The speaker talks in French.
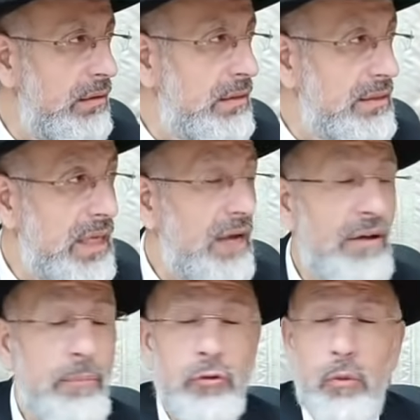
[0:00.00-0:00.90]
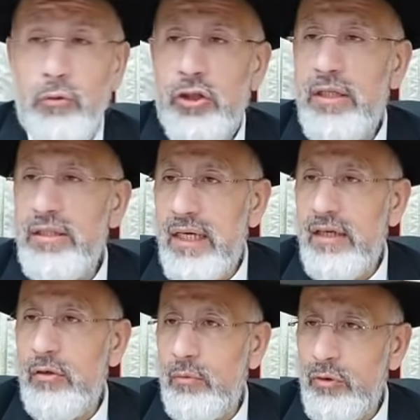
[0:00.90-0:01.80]
Sarva Apotropous chez
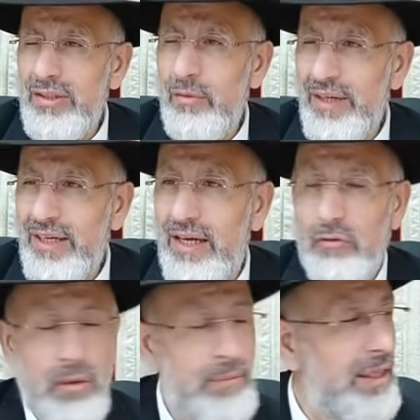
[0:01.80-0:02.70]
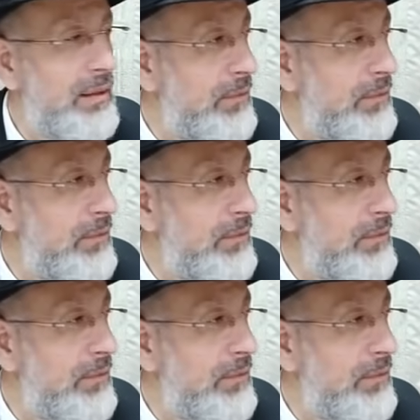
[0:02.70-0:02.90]
l'Israël, comme on dit Michael tous les matins.